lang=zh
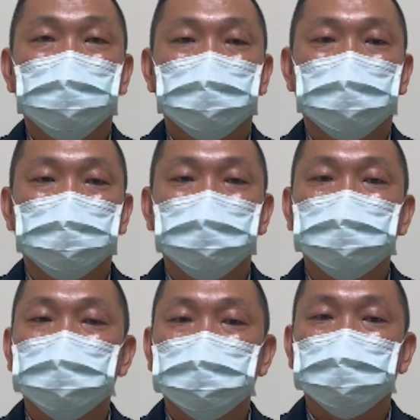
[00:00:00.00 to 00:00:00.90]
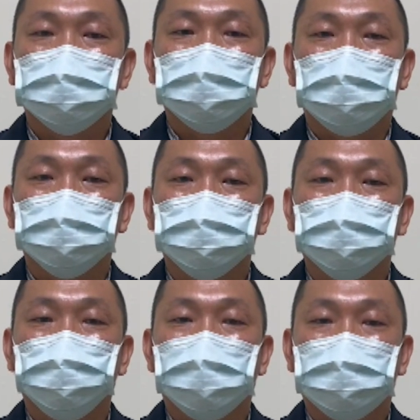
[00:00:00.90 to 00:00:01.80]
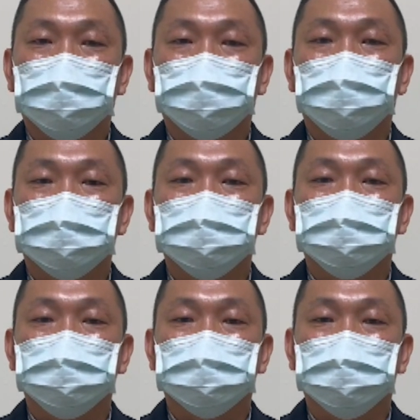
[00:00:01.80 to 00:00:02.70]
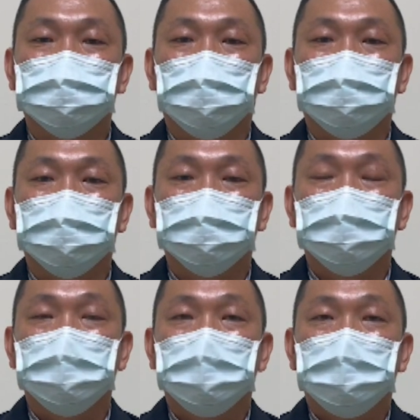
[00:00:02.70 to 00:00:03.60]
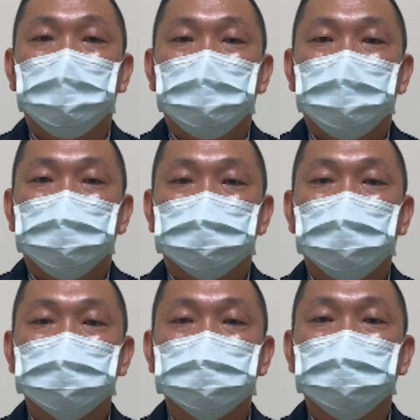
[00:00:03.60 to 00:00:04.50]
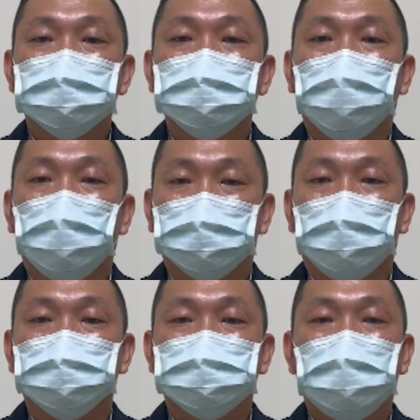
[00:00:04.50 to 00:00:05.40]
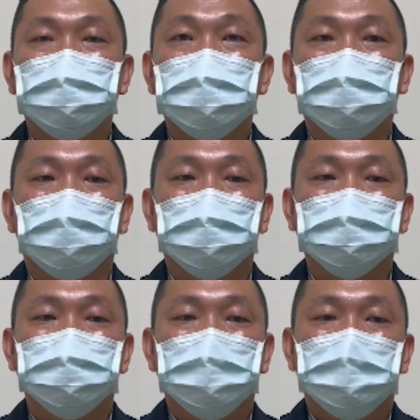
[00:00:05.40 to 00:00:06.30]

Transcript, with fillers: 那陈贤自称啊，与魏南有多次行车纠纷，在十二日伙同三名友人。